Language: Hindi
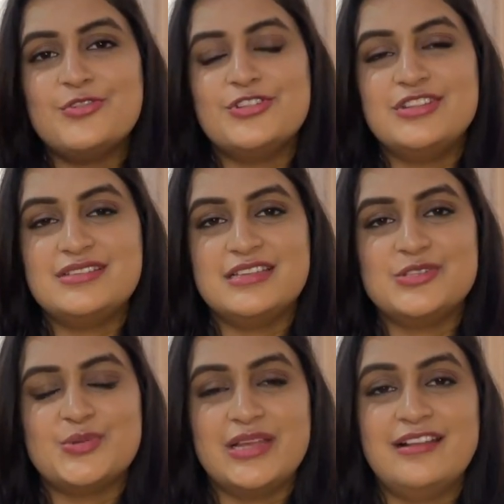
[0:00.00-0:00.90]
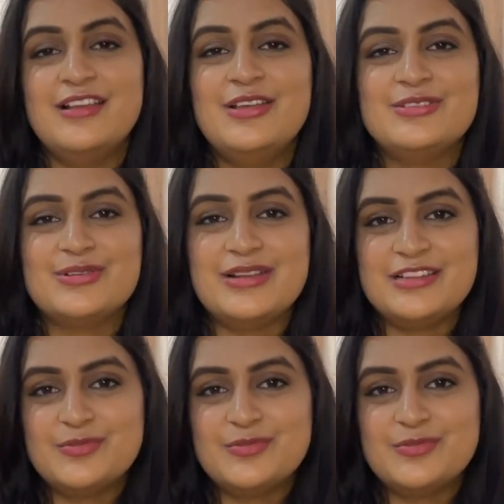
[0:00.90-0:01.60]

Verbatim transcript: फॉर दिस इज वेल सो लेट्स